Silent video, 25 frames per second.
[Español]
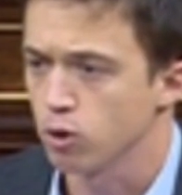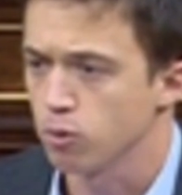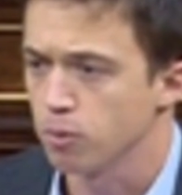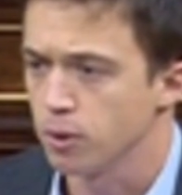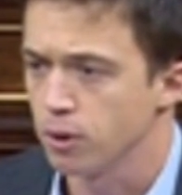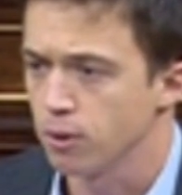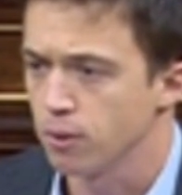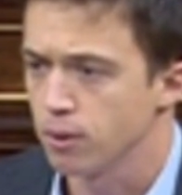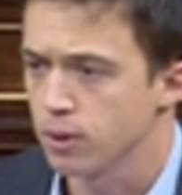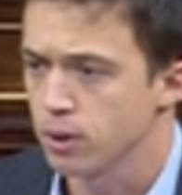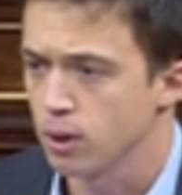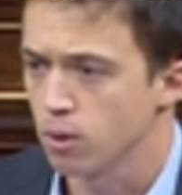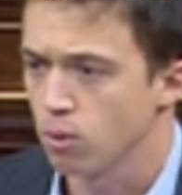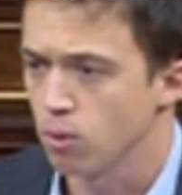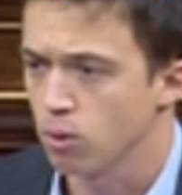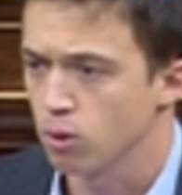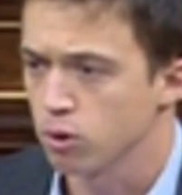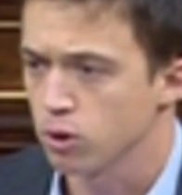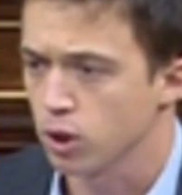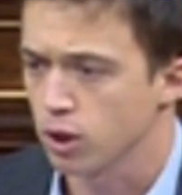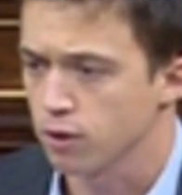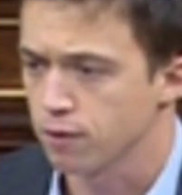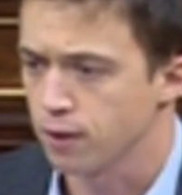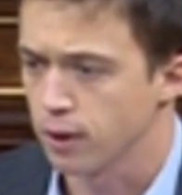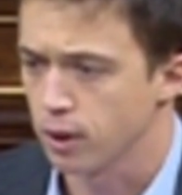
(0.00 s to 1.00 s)
millones de euros
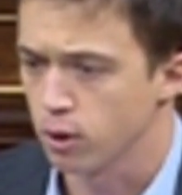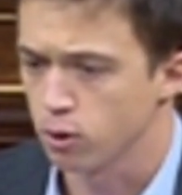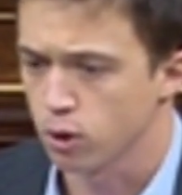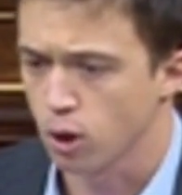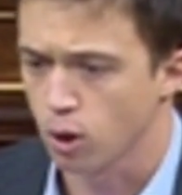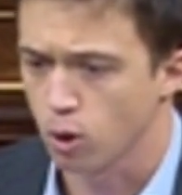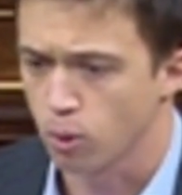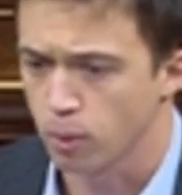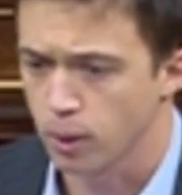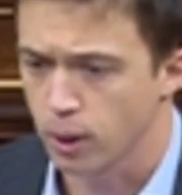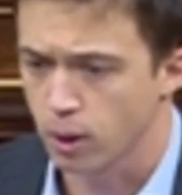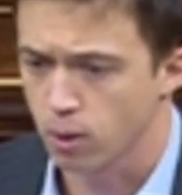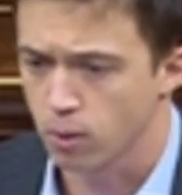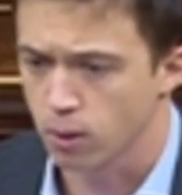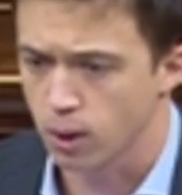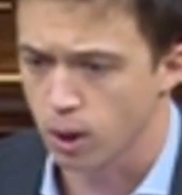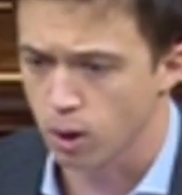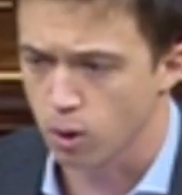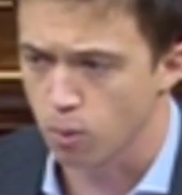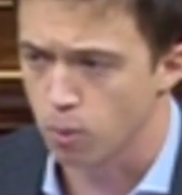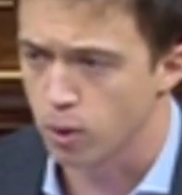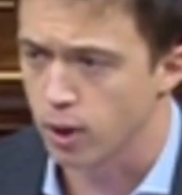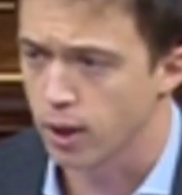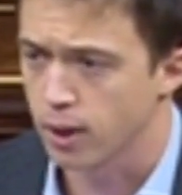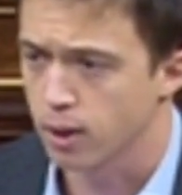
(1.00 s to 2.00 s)
transferidos al Gobierno de la
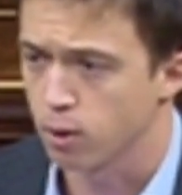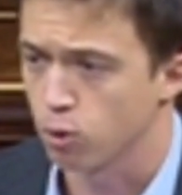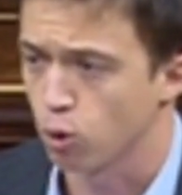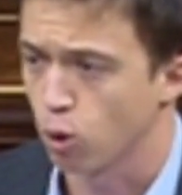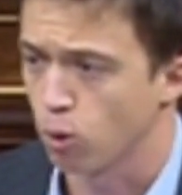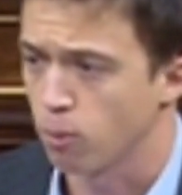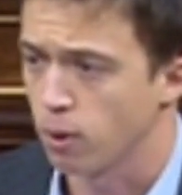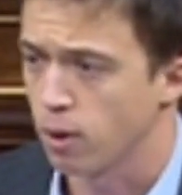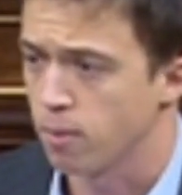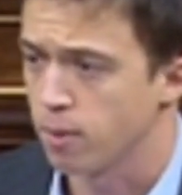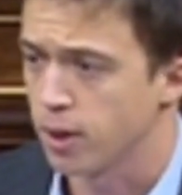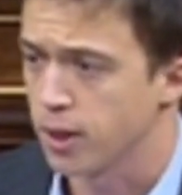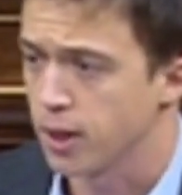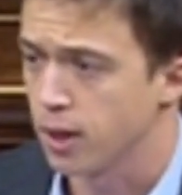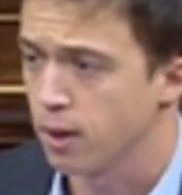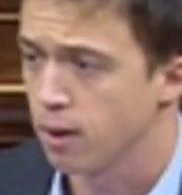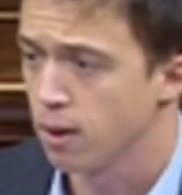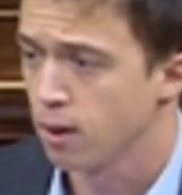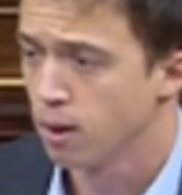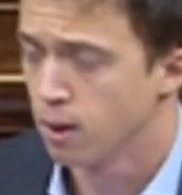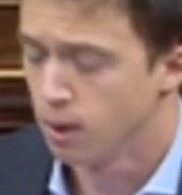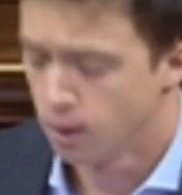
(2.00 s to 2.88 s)
Comunidad Autónoma de Madrid.